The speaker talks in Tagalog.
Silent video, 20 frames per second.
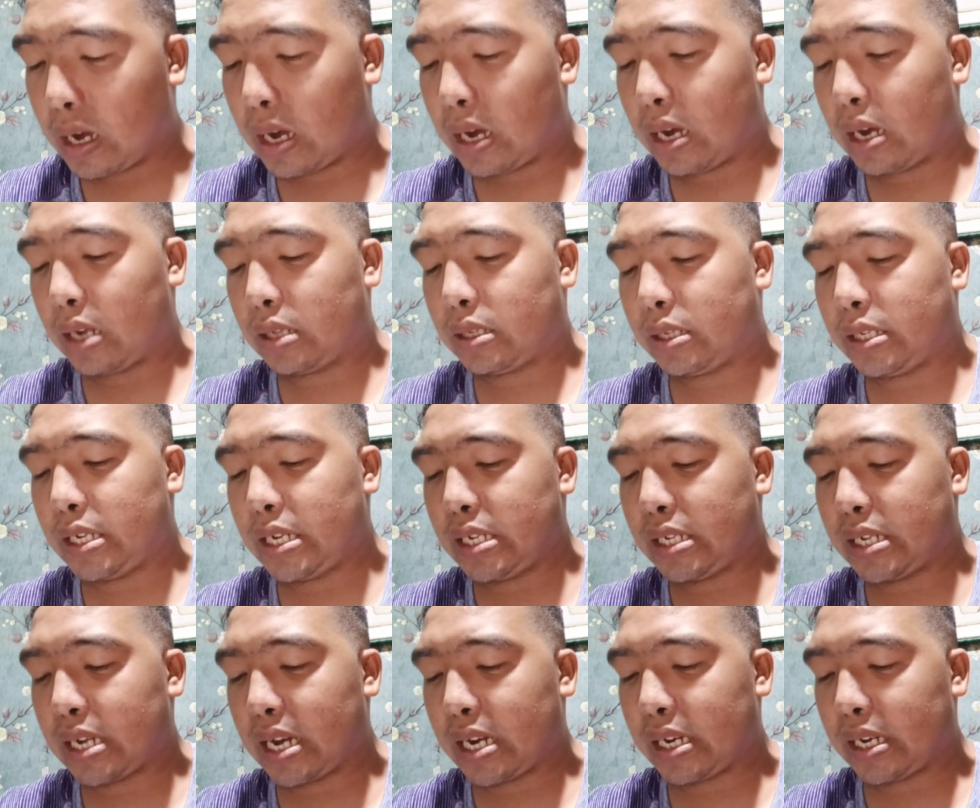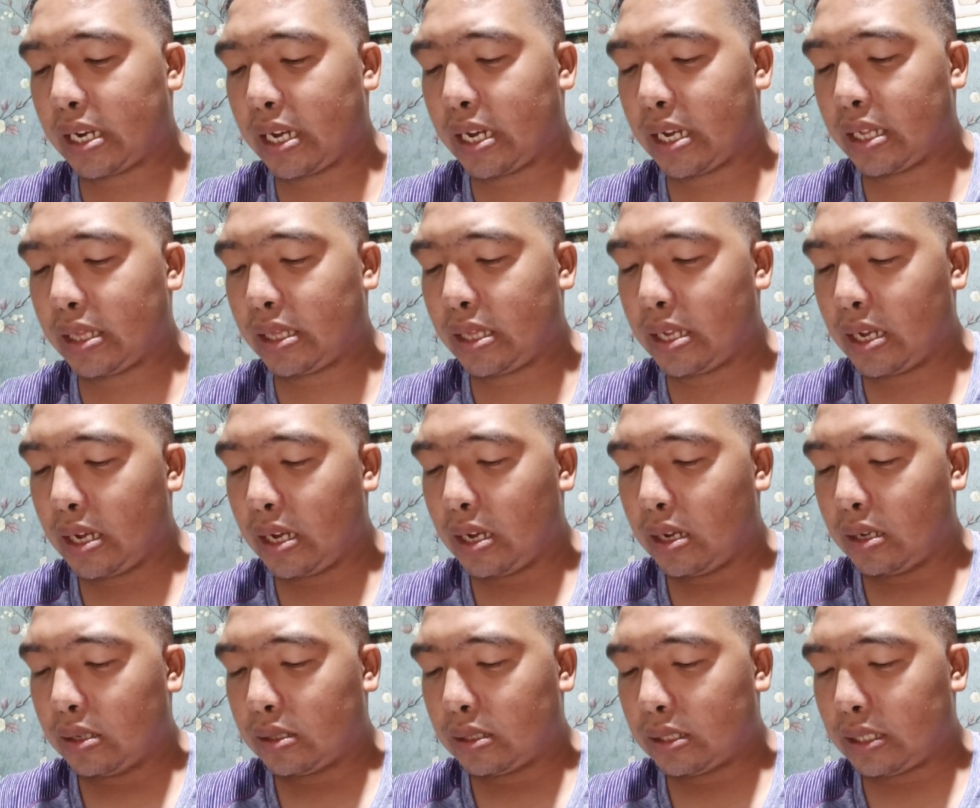At 600,
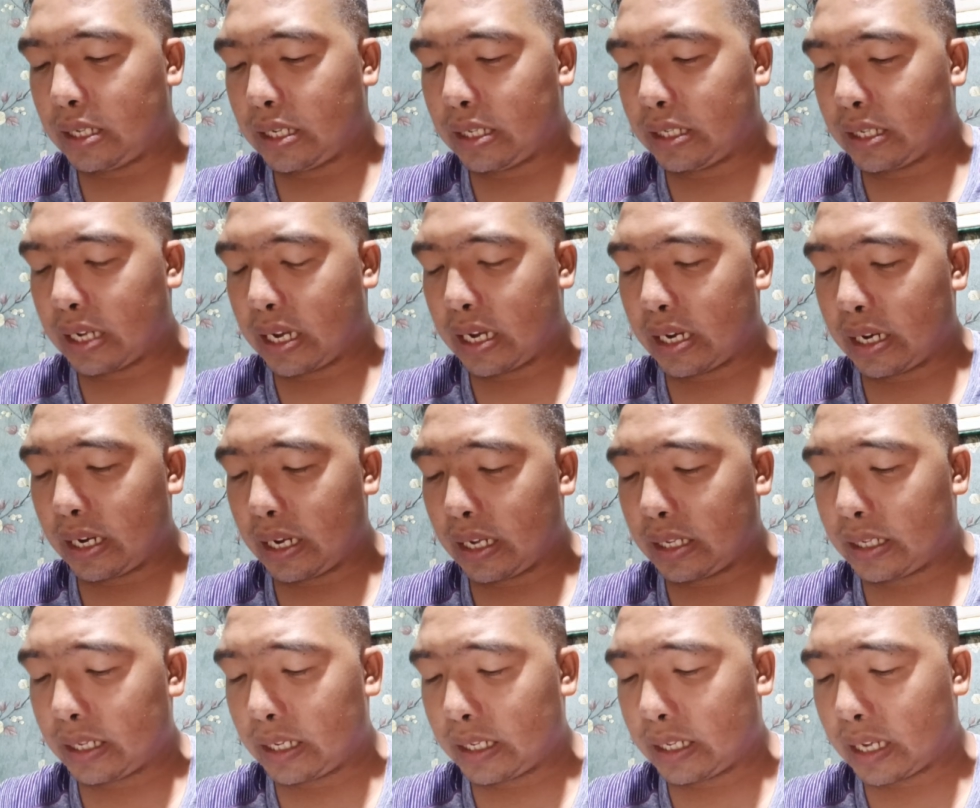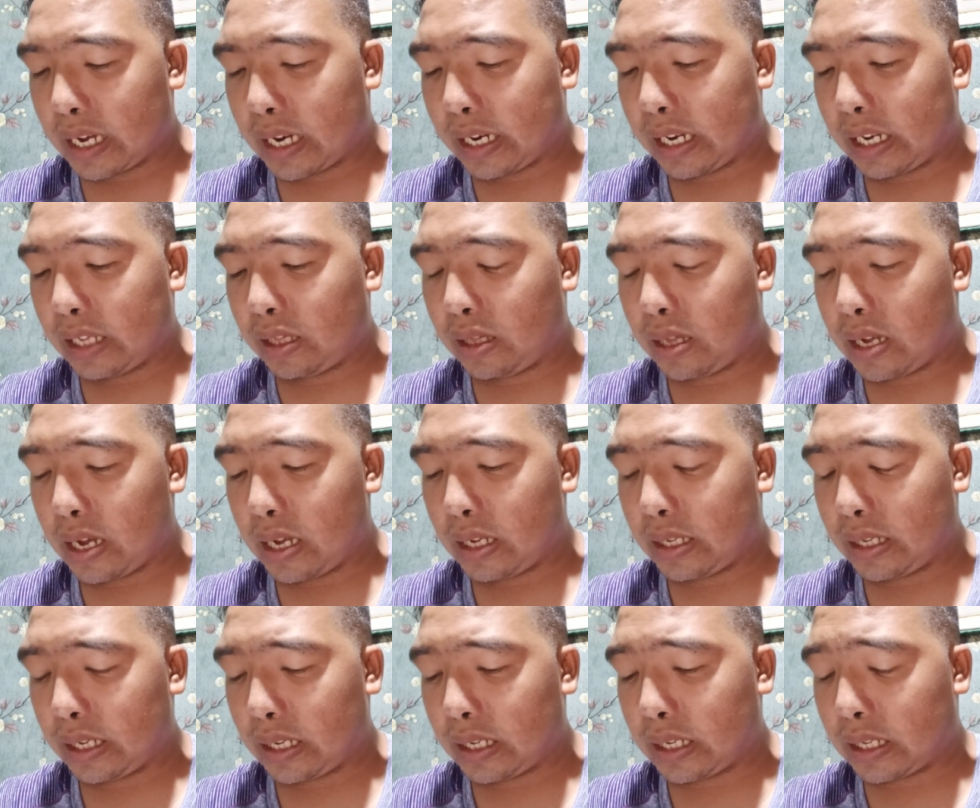600, 600,
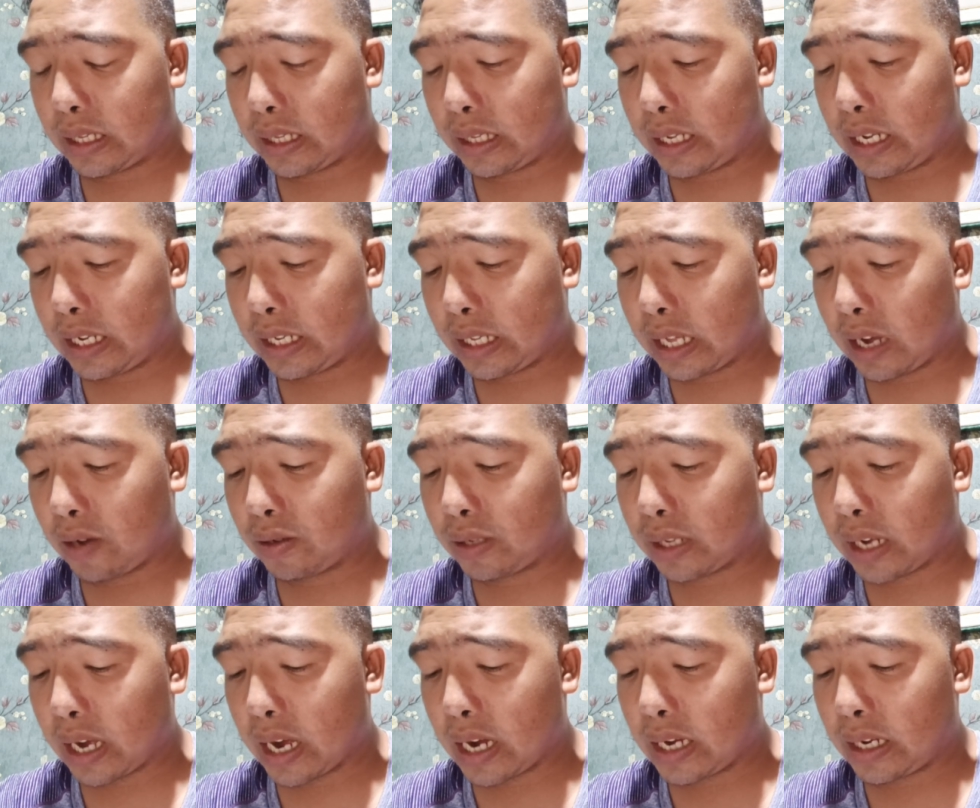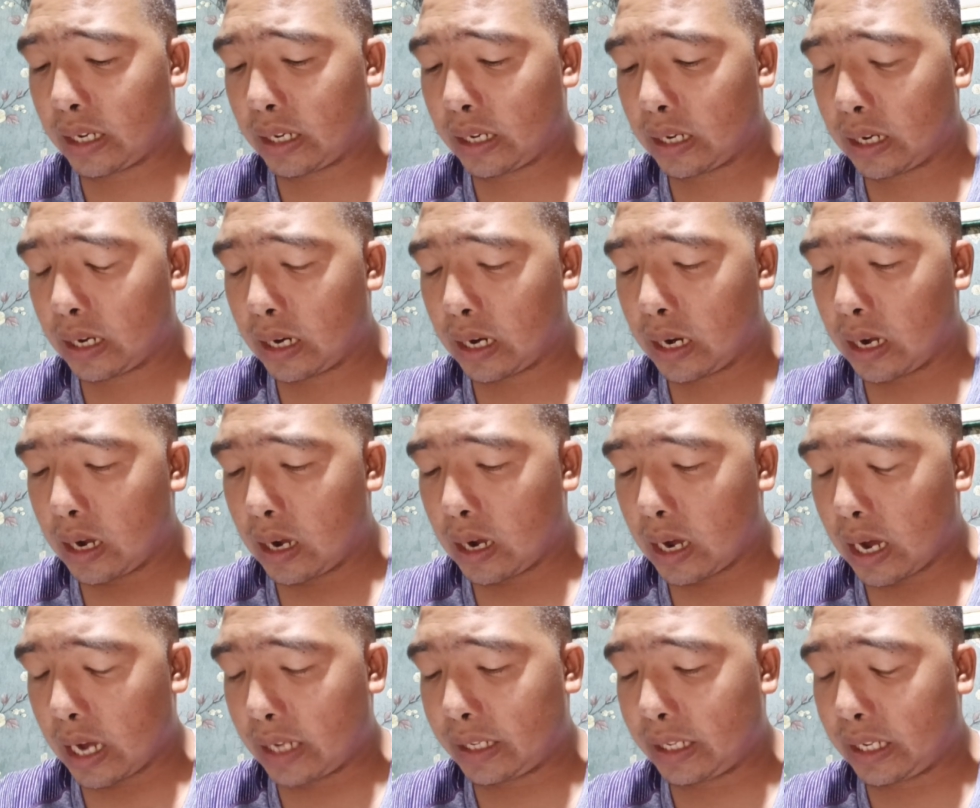ay 6,000,
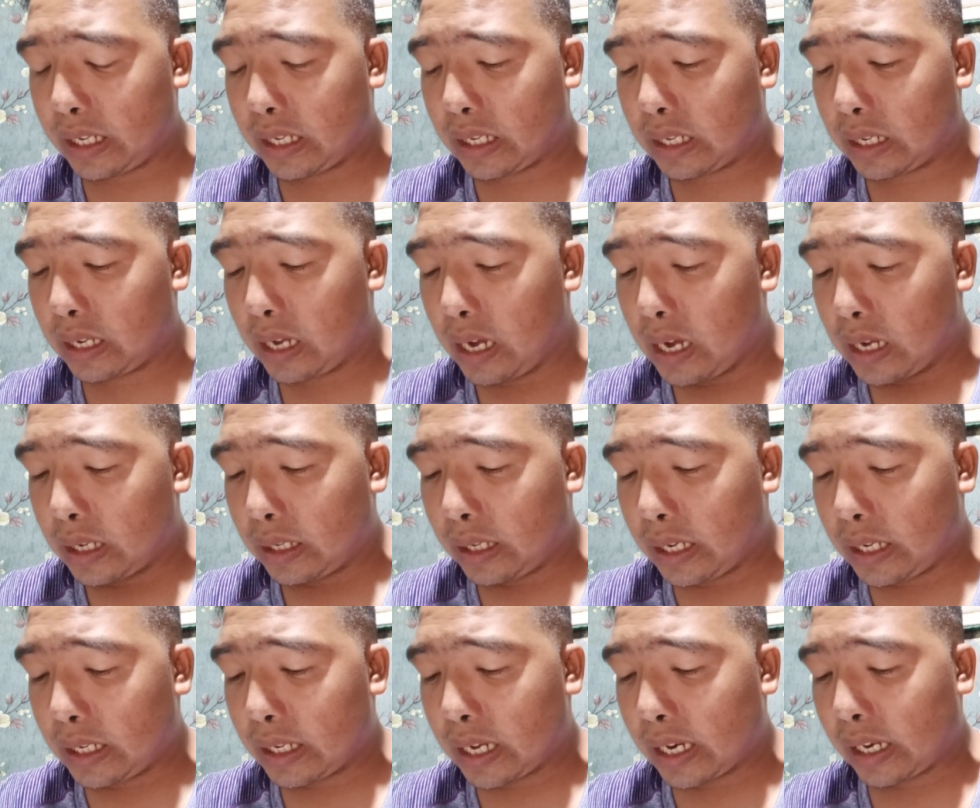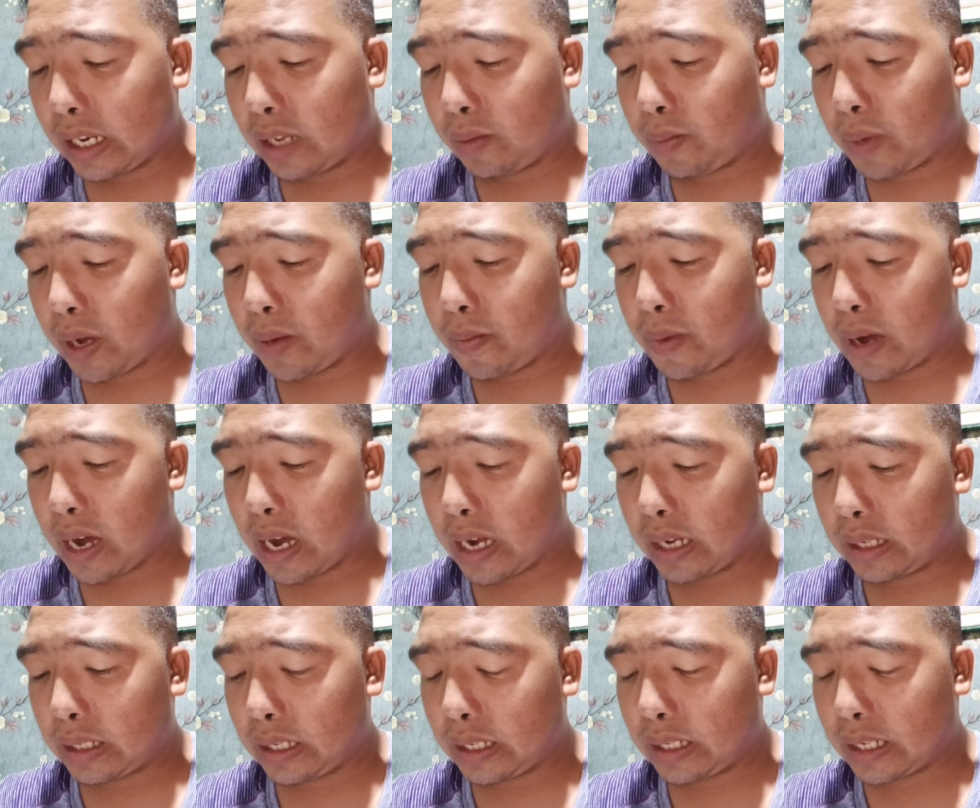ay 6, 600, 5,
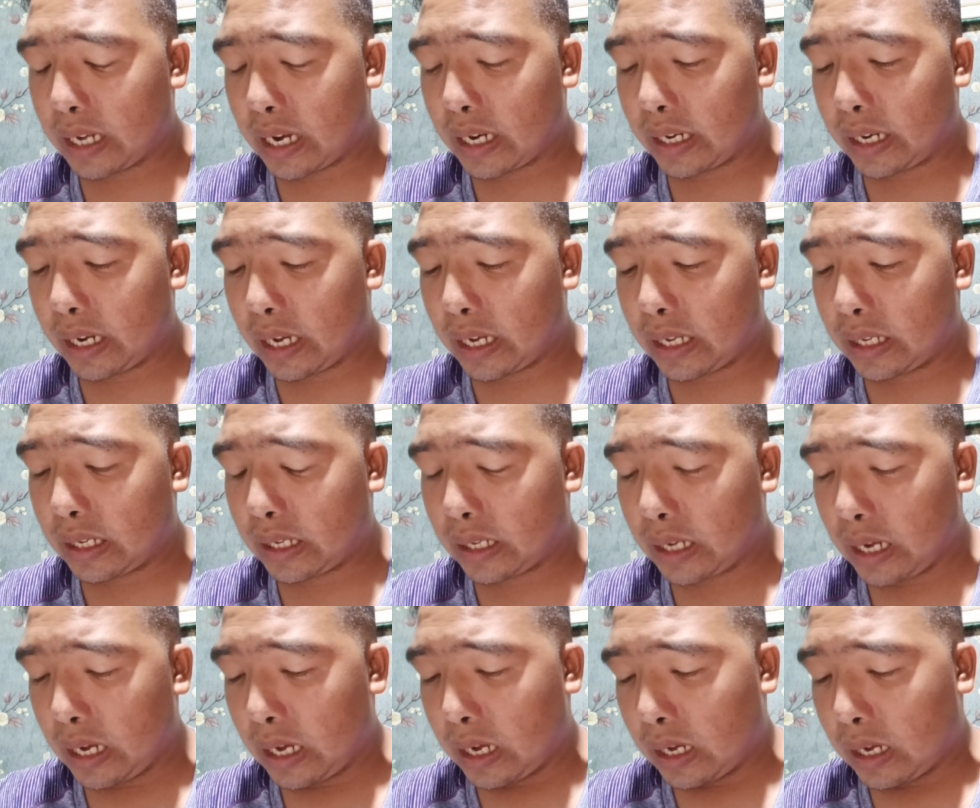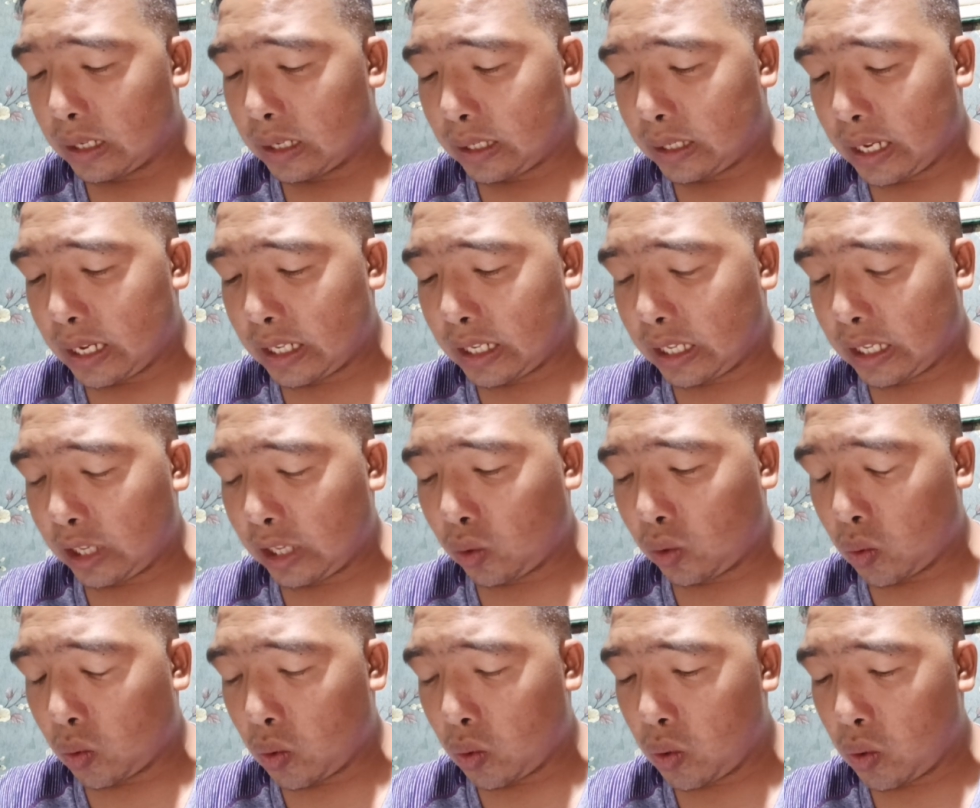uh, 600 is
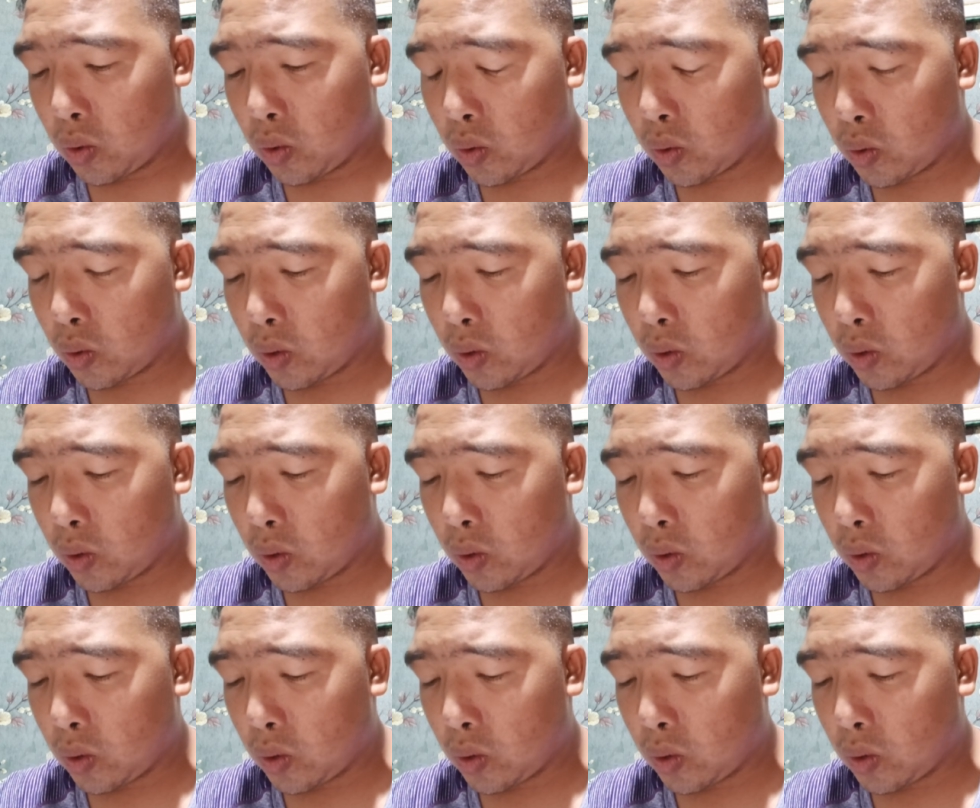62,